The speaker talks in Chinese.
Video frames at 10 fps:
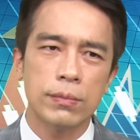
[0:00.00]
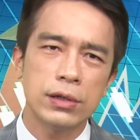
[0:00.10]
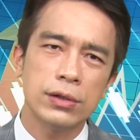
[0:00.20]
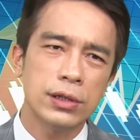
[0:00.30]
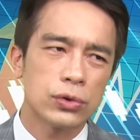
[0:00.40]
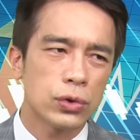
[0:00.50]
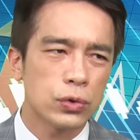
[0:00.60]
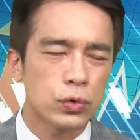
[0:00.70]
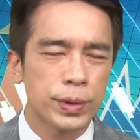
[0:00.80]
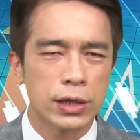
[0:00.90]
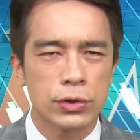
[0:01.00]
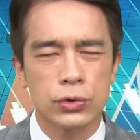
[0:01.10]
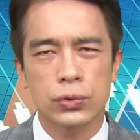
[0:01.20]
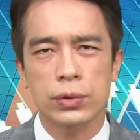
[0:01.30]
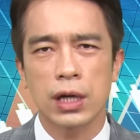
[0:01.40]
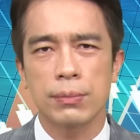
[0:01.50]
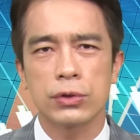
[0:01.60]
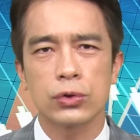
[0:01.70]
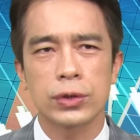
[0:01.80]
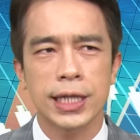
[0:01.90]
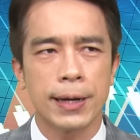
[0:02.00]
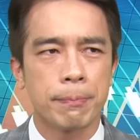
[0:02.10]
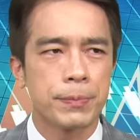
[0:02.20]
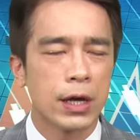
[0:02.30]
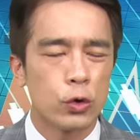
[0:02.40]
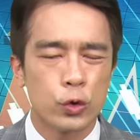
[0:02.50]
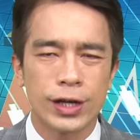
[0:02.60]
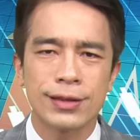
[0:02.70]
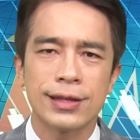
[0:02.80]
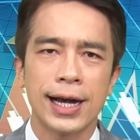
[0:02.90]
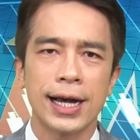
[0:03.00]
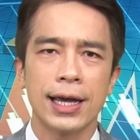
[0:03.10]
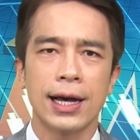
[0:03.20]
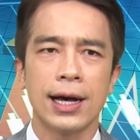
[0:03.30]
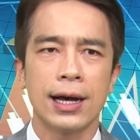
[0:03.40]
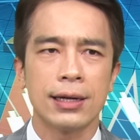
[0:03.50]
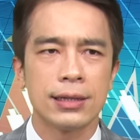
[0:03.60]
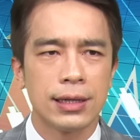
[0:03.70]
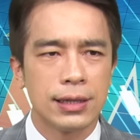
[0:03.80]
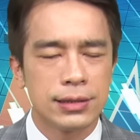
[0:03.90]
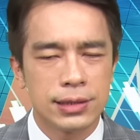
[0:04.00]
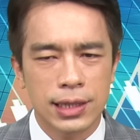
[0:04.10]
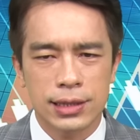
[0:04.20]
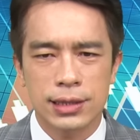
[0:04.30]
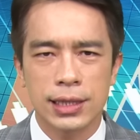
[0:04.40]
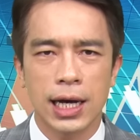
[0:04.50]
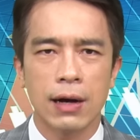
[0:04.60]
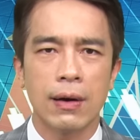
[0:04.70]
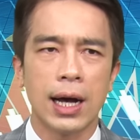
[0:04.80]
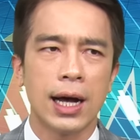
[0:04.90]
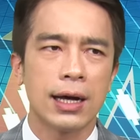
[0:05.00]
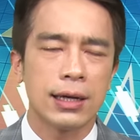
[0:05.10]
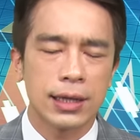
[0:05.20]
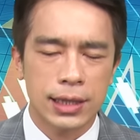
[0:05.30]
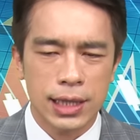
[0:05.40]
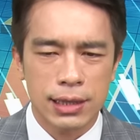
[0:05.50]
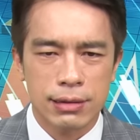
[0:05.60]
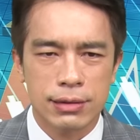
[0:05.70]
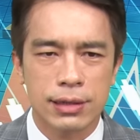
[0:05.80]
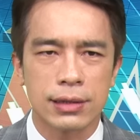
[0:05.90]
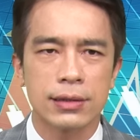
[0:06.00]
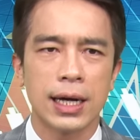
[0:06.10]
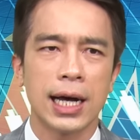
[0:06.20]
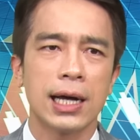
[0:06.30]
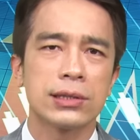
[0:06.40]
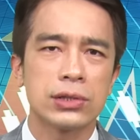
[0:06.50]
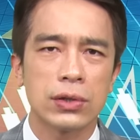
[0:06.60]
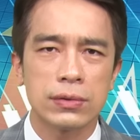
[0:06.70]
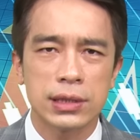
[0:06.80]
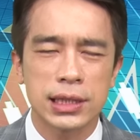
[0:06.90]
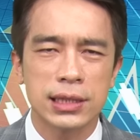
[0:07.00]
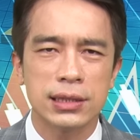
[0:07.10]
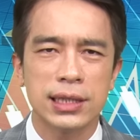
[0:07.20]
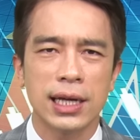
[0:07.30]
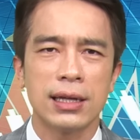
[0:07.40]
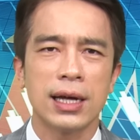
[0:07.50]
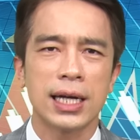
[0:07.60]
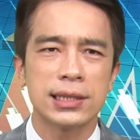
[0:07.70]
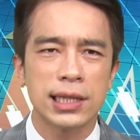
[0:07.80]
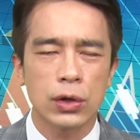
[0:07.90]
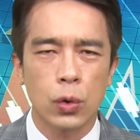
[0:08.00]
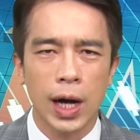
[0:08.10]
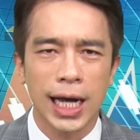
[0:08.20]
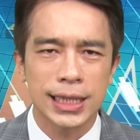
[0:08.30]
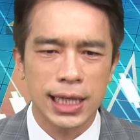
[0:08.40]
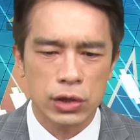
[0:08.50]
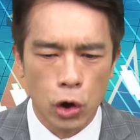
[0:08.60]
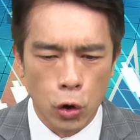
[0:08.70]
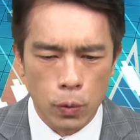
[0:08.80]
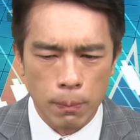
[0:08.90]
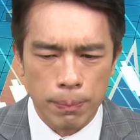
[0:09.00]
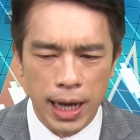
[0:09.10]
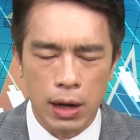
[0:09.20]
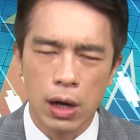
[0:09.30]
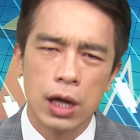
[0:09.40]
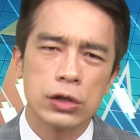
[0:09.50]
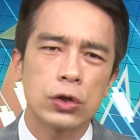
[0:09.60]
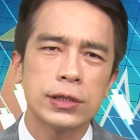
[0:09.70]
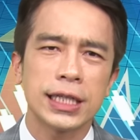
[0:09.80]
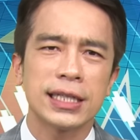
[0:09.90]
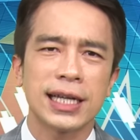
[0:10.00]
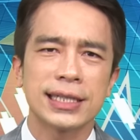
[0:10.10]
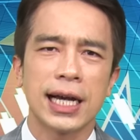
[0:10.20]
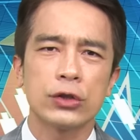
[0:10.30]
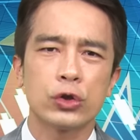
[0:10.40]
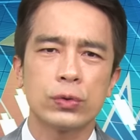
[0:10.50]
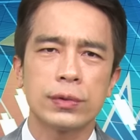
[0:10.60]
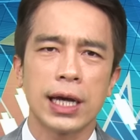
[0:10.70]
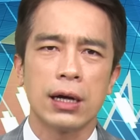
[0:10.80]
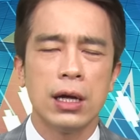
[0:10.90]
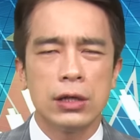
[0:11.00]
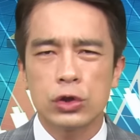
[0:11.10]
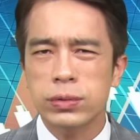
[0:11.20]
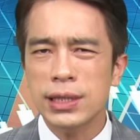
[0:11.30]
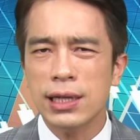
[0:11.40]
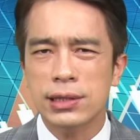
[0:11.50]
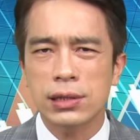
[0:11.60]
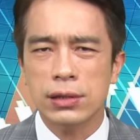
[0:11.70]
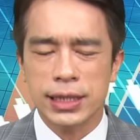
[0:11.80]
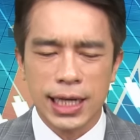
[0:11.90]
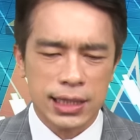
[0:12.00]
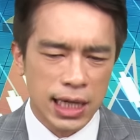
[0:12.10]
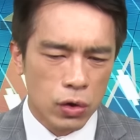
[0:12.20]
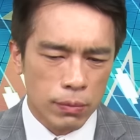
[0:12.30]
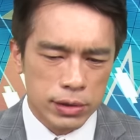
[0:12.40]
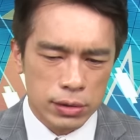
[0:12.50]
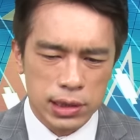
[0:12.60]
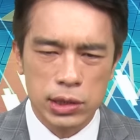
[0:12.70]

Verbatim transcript: 我们有很多股票都出掉，比如说像元泰啊、正耀啊。易德啊，中心店啊，振华店、红宝都建议大家要出掉。出掉之后，你看一下，我们都